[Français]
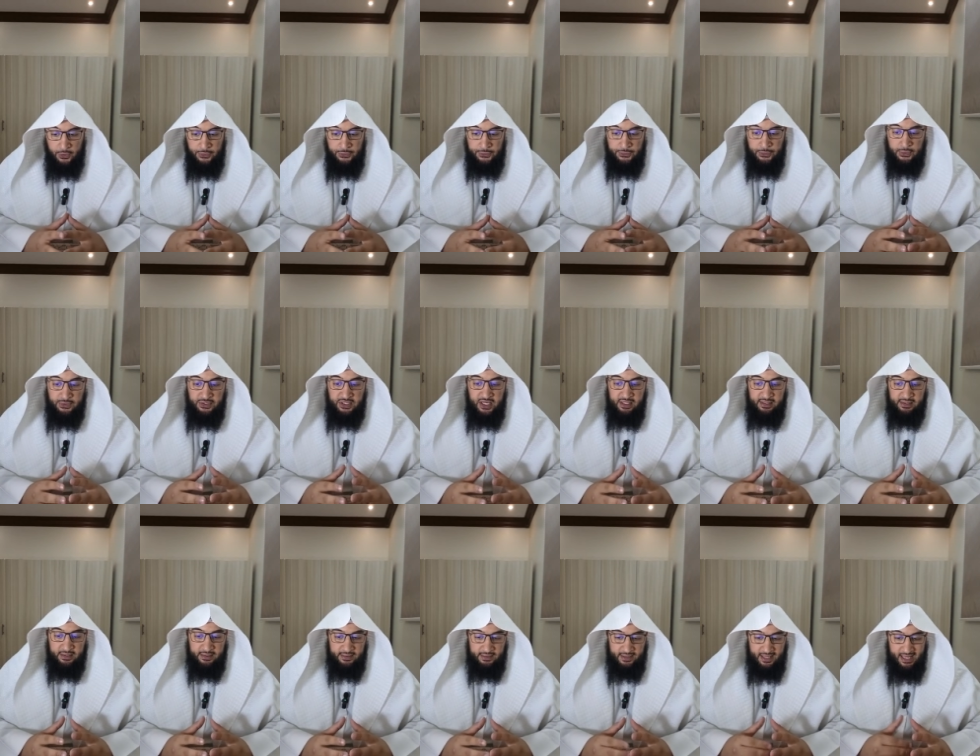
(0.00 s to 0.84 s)
Ce
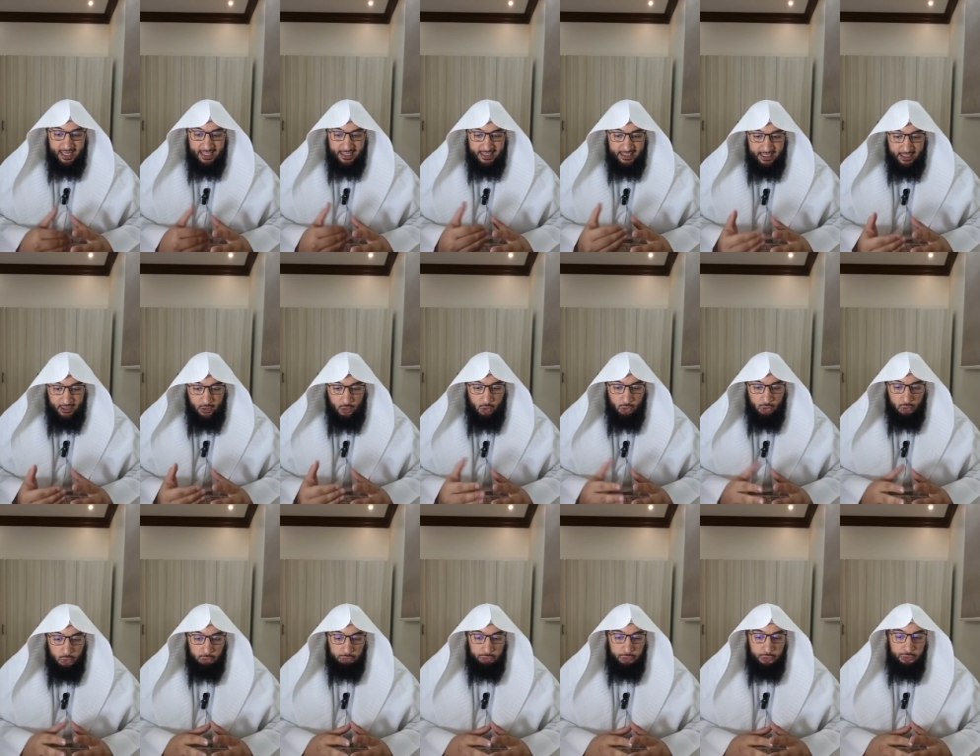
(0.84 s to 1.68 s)
titre indique le
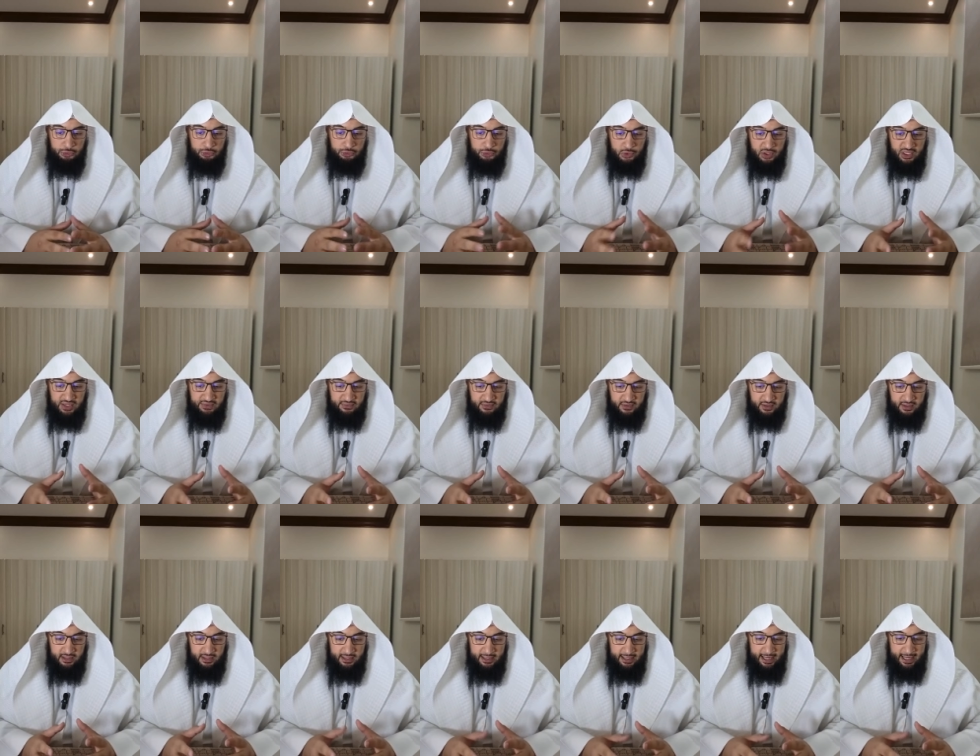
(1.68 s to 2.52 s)
contenu du
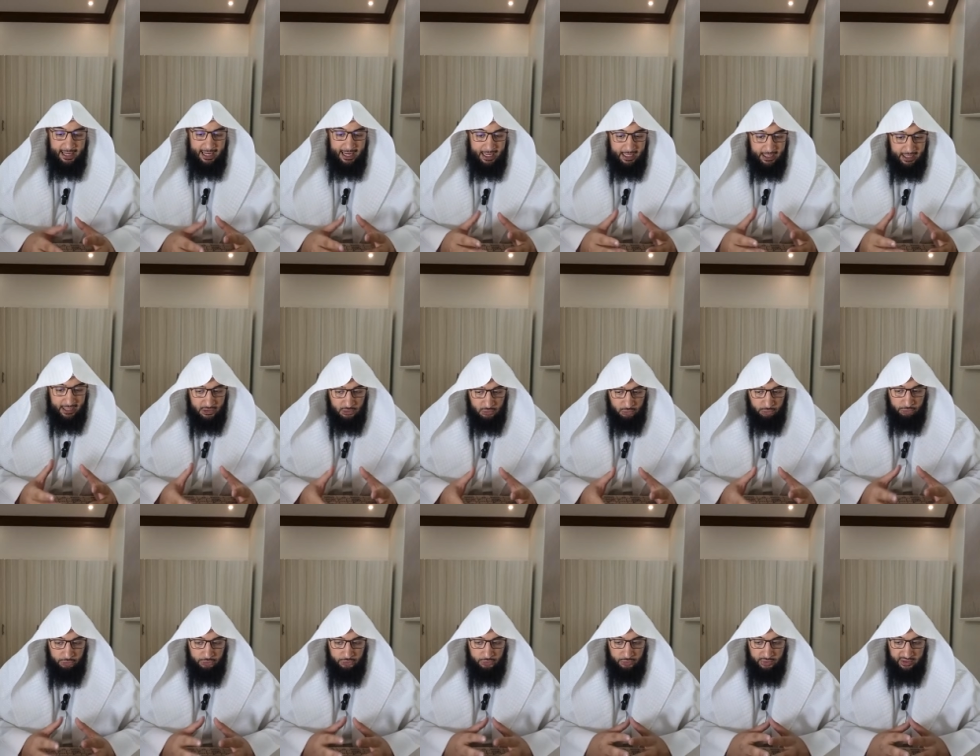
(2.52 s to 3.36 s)
livre et la
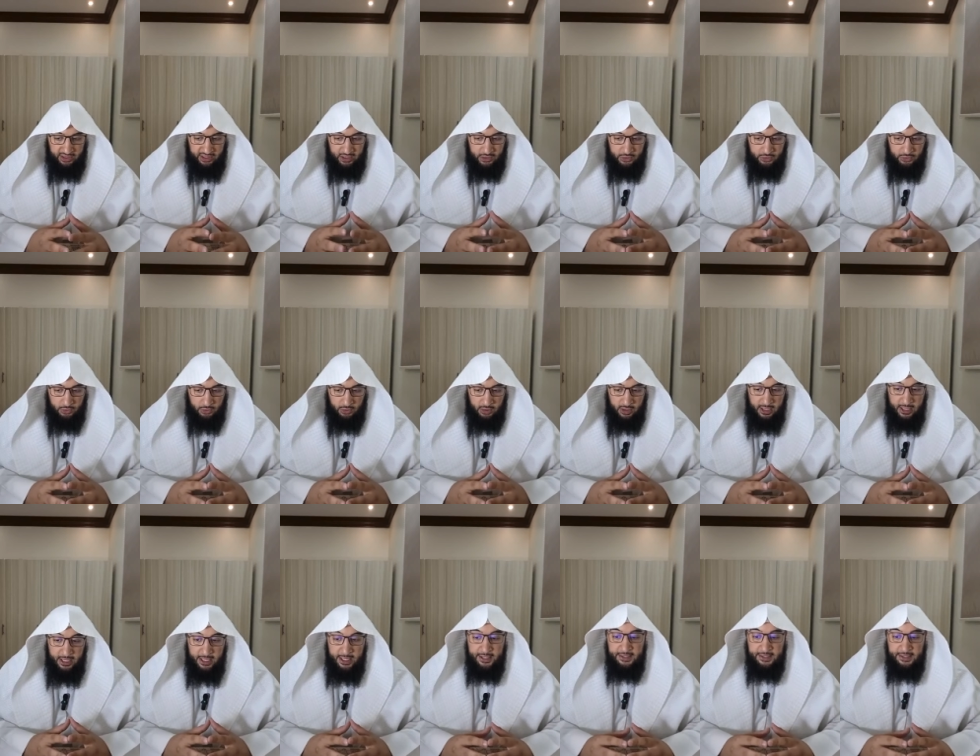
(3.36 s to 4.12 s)
raison de son écriture.